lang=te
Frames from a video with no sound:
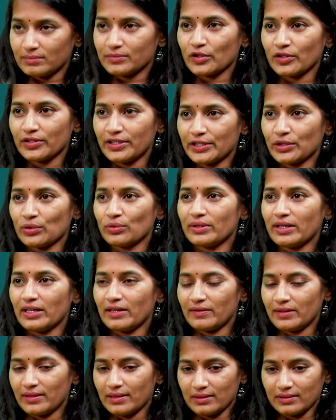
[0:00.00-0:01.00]
ట్వంటీ టూ
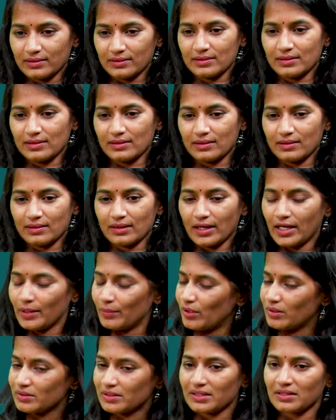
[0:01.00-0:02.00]
ఉండేవి
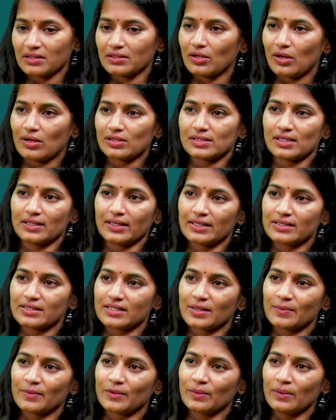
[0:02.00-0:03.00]
ఏమో తనకి డాగ్స్ అంటే
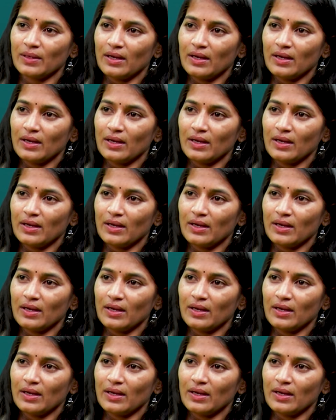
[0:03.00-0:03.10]
ఇష్టము